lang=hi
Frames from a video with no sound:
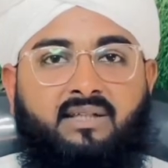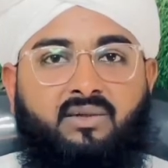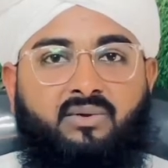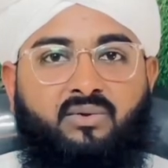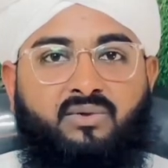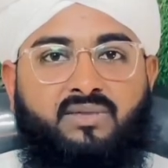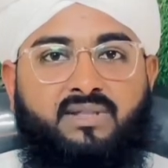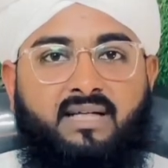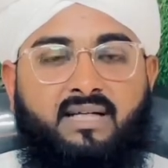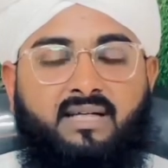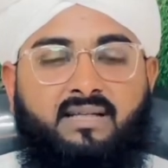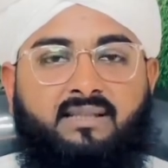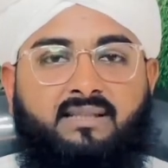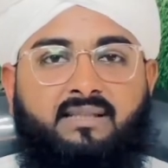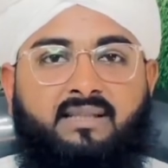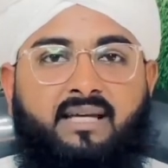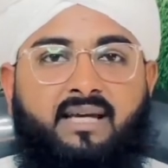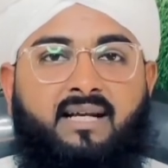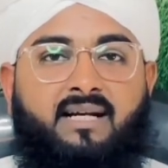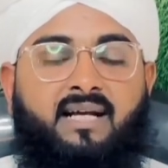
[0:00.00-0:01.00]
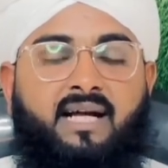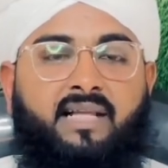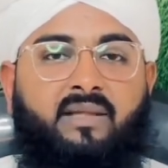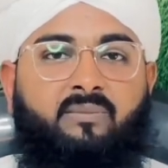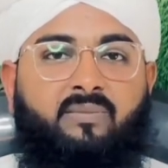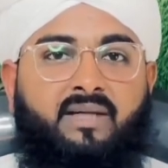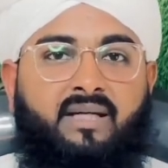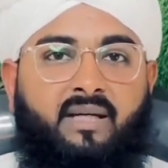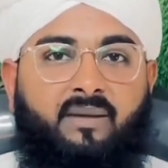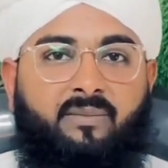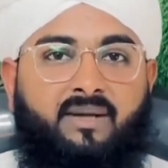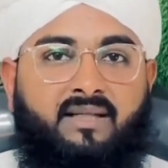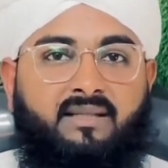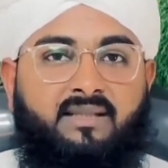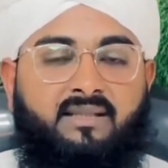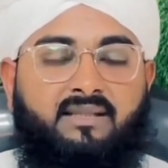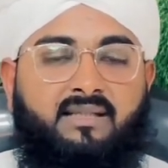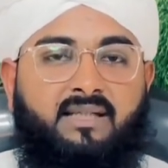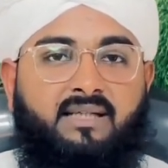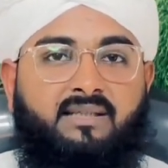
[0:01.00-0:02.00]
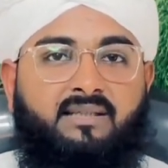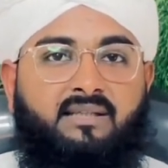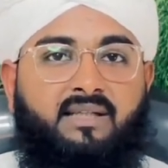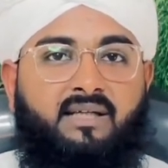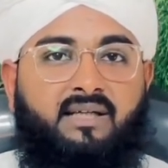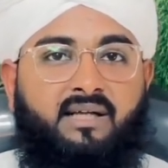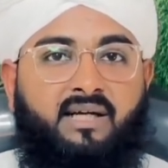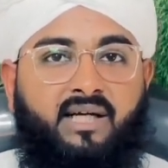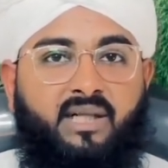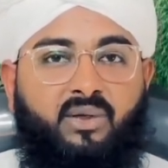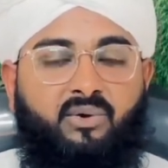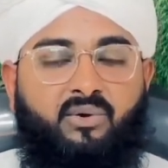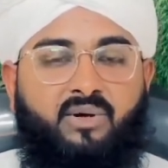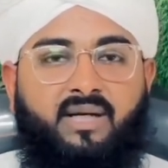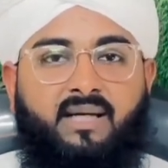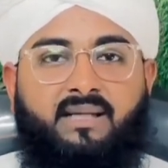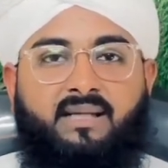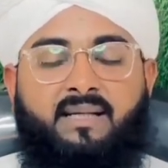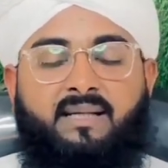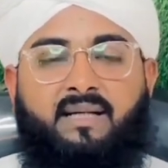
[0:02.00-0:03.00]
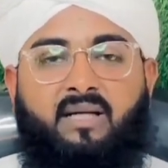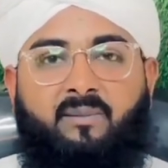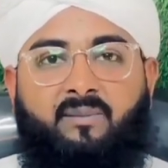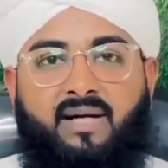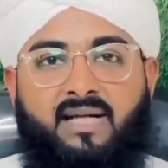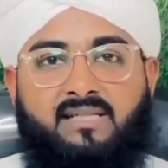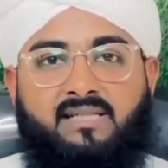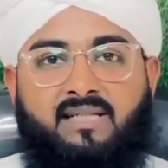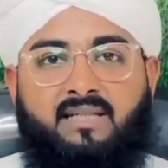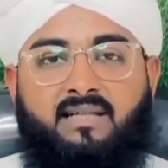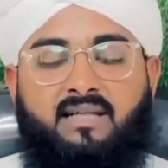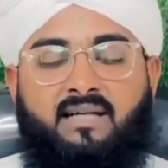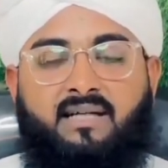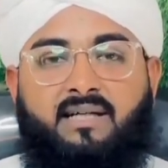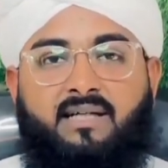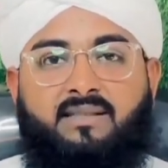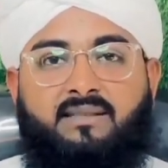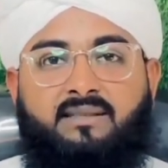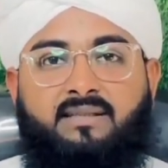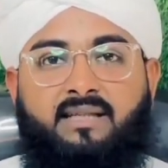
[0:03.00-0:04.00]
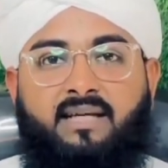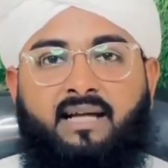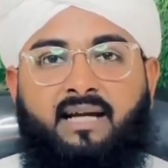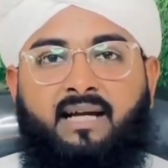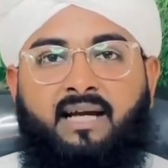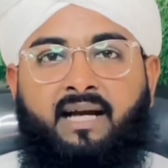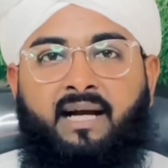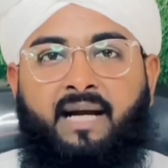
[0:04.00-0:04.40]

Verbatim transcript: दिन रोज़ा रखती है रात में इबादत करती है खड़े होकर के नमाज अदा करती है